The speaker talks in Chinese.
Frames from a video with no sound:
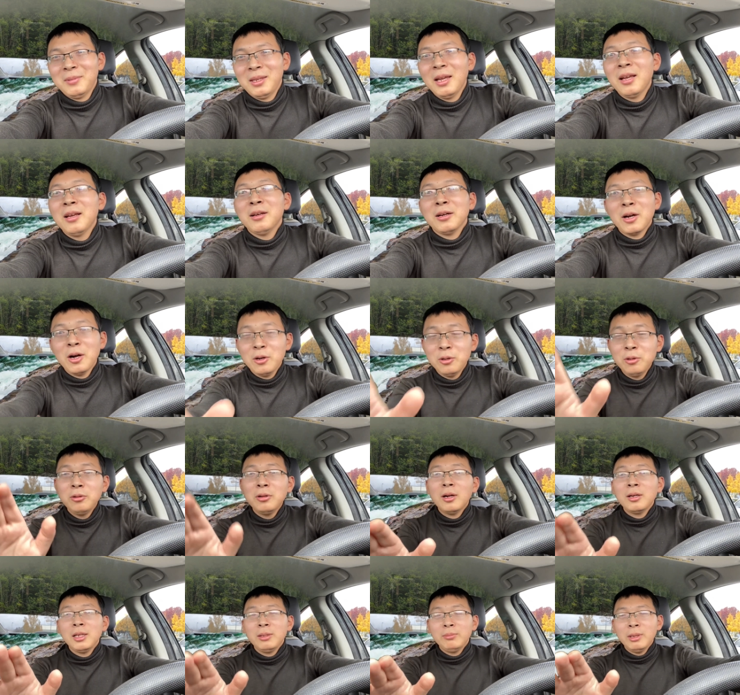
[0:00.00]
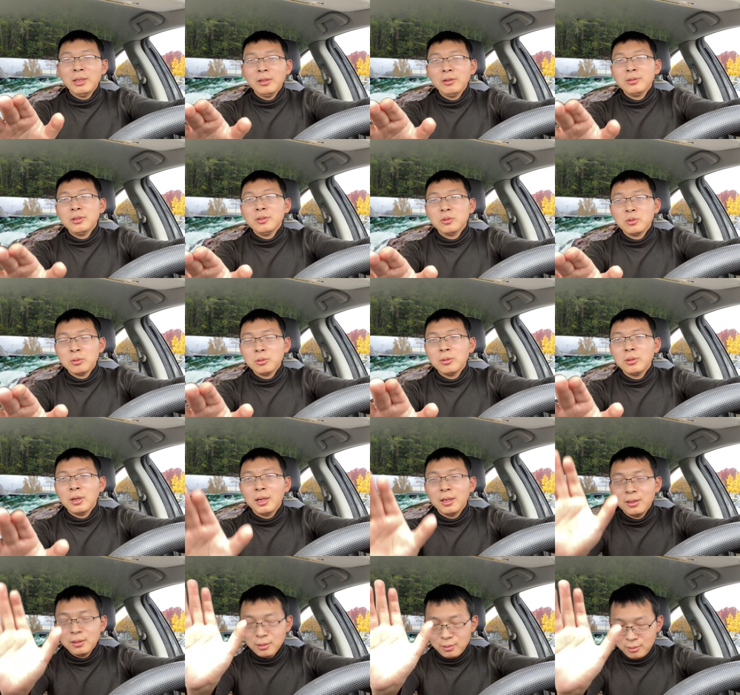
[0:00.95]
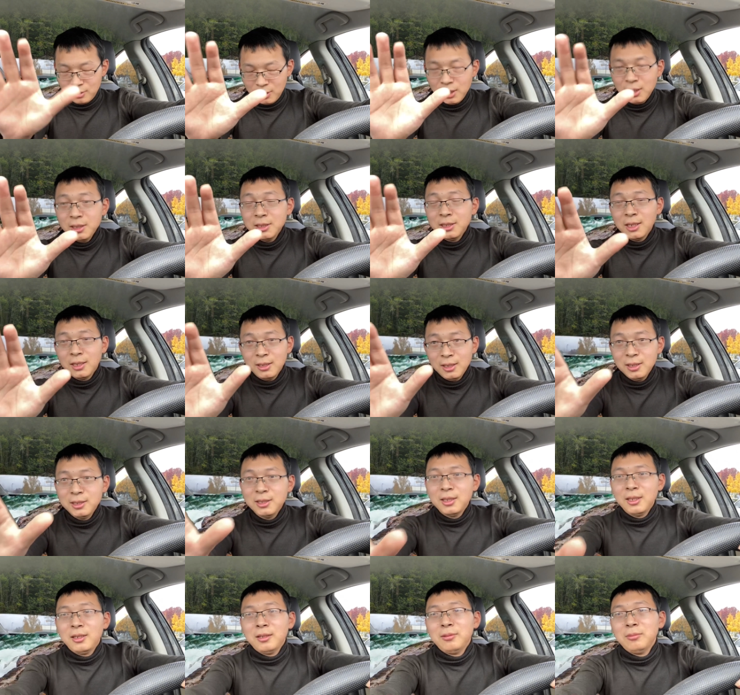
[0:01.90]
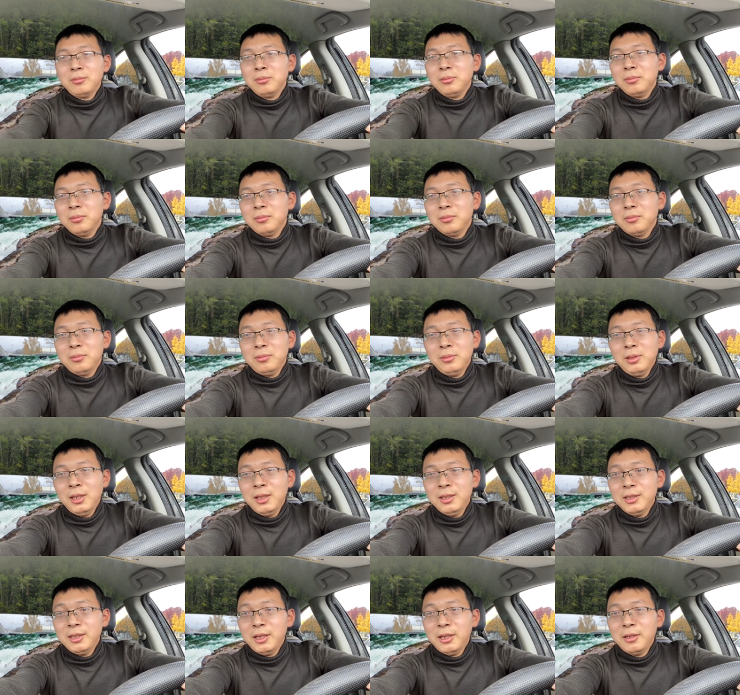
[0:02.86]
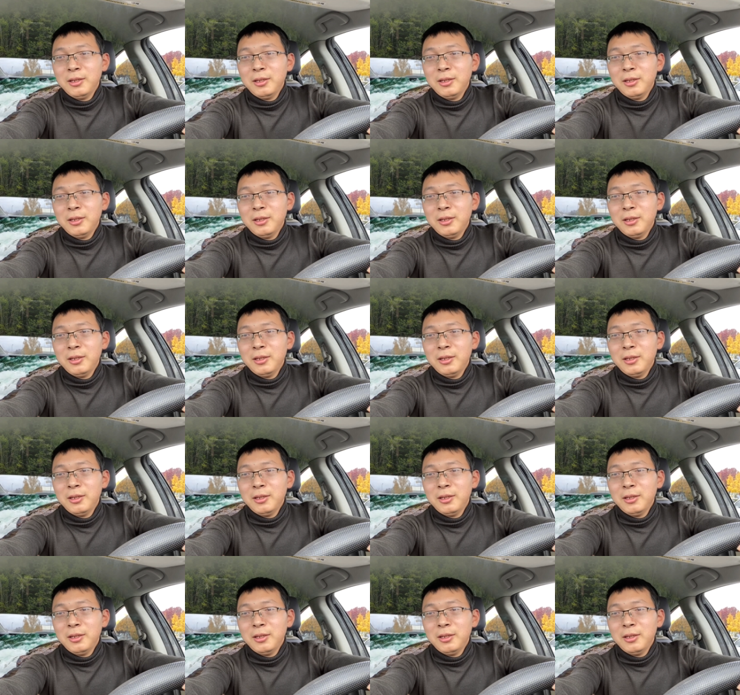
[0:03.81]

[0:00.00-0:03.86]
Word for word: 考虑到你们都是中国人，的理解理解，嗯，理解。